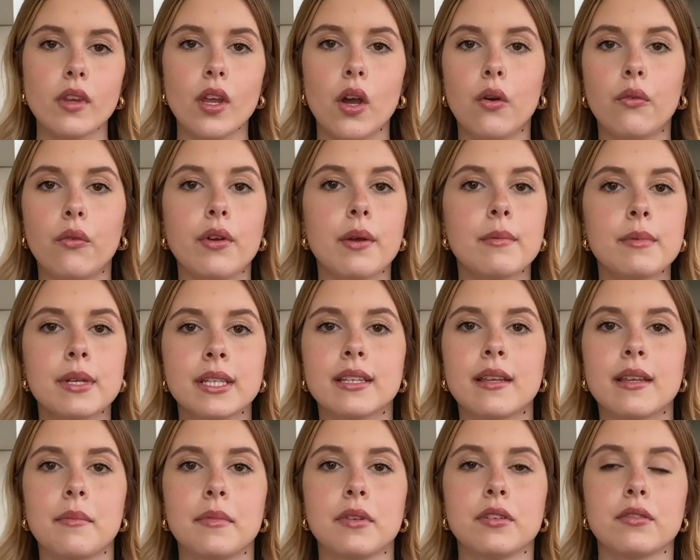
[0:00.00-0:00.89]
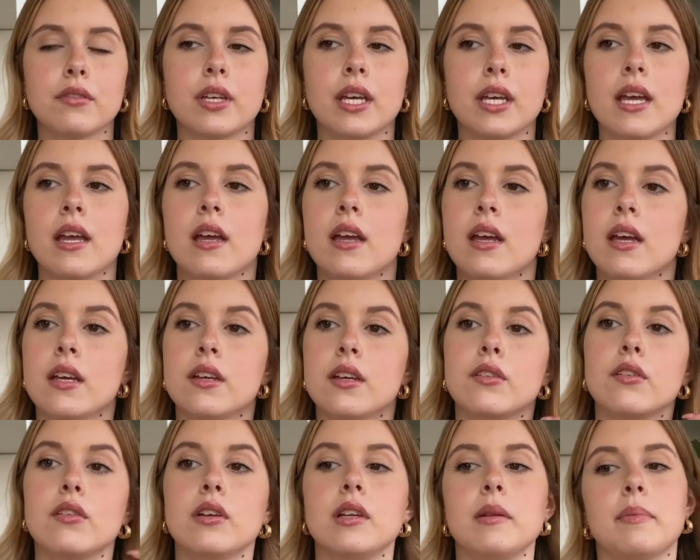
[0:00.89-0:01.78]
Ovviamente a meno che
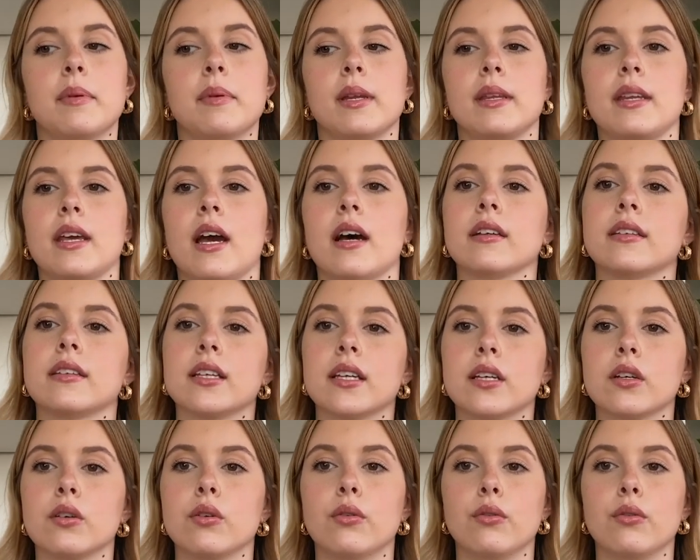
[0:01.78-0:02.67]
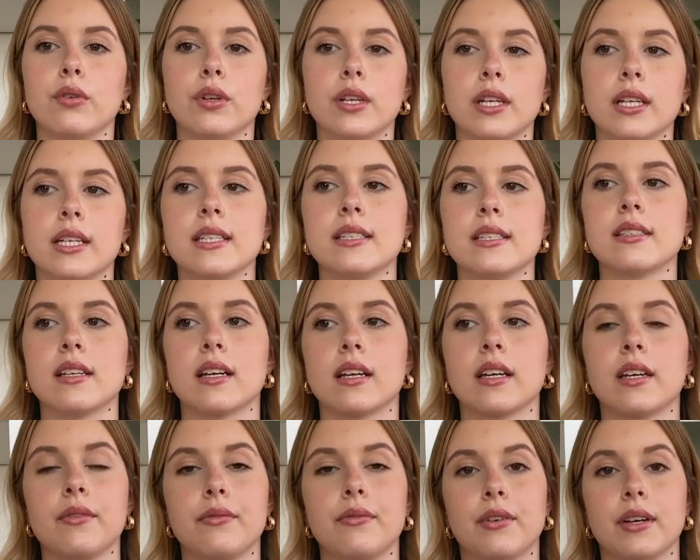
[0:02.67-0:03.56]
non li prendiate con
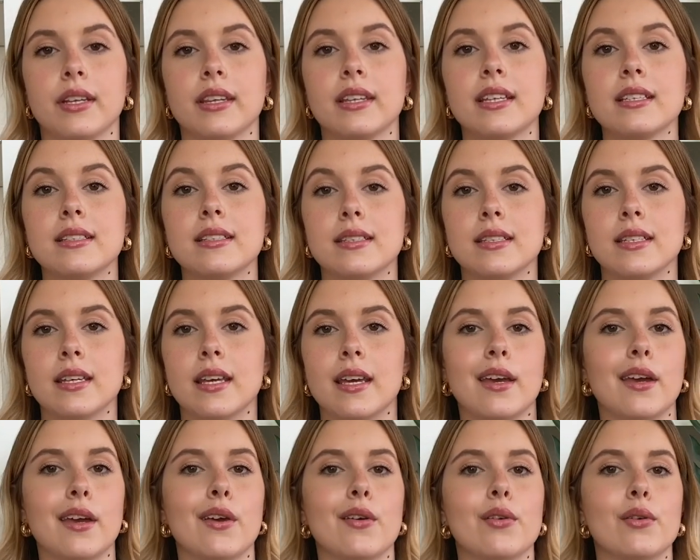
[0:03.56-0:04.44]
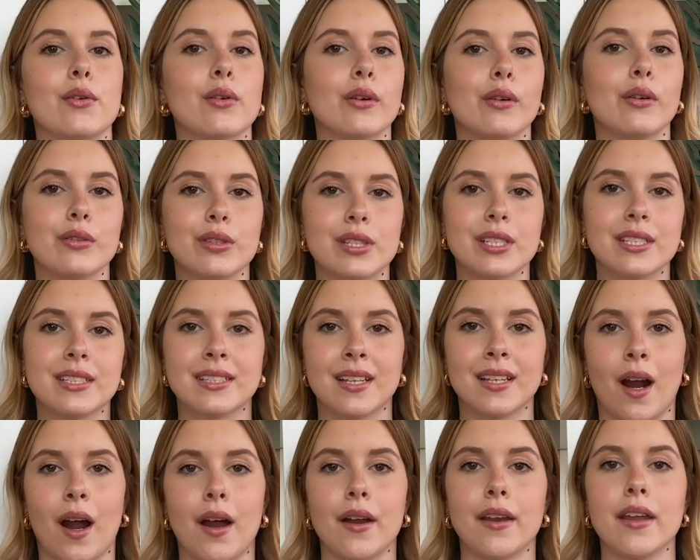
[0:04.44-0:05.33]
chissà che fantasie o cose
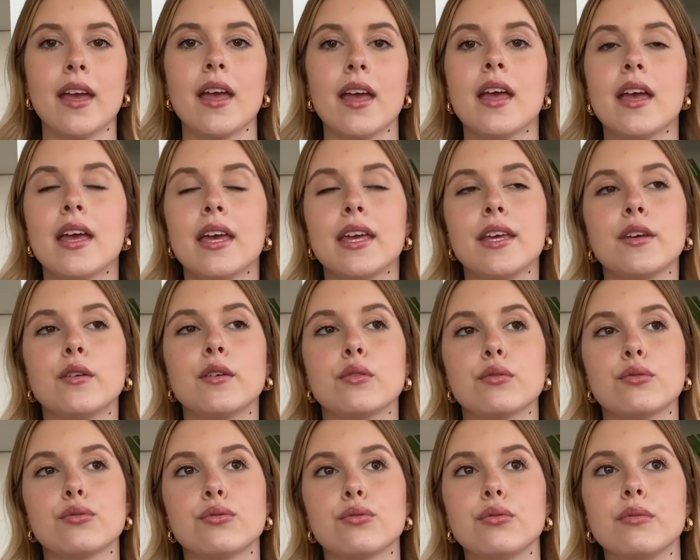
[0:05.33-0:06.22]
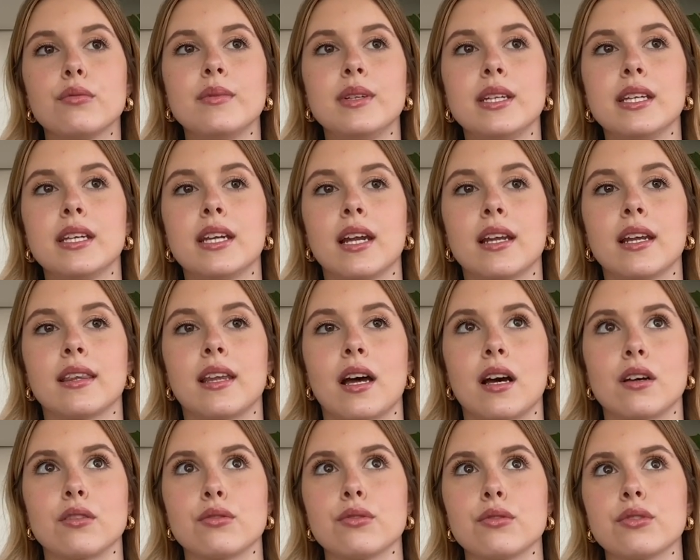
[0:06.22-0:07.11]
strane, i costumi in
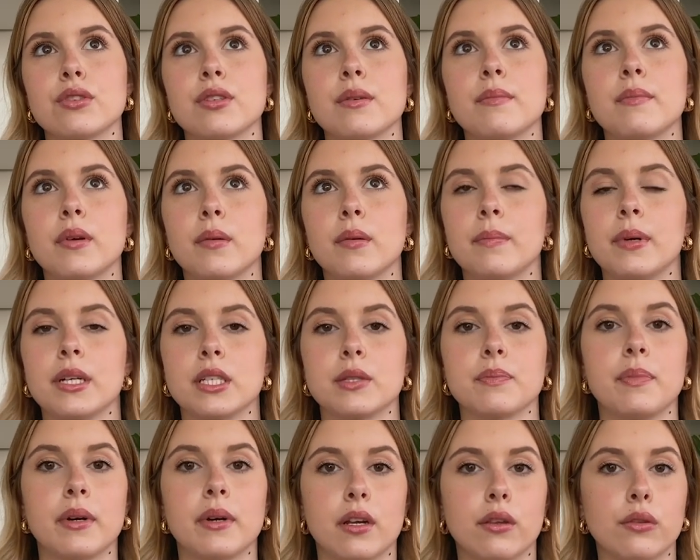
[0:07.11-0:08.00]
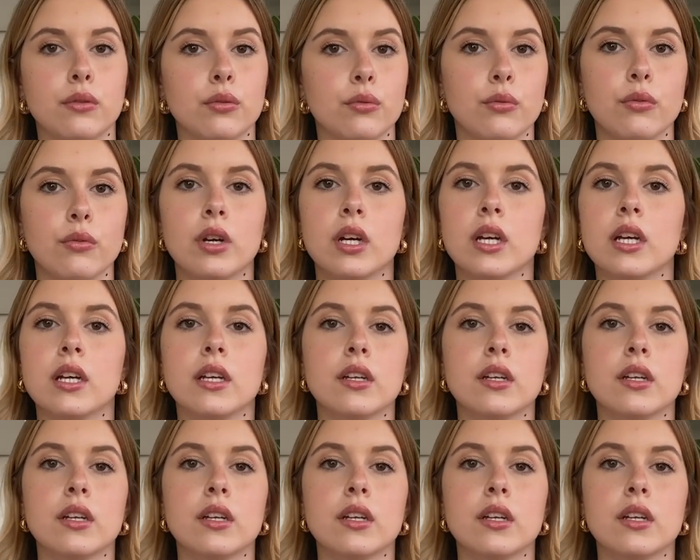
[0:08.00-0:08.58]
realtà sono sempre un passepartout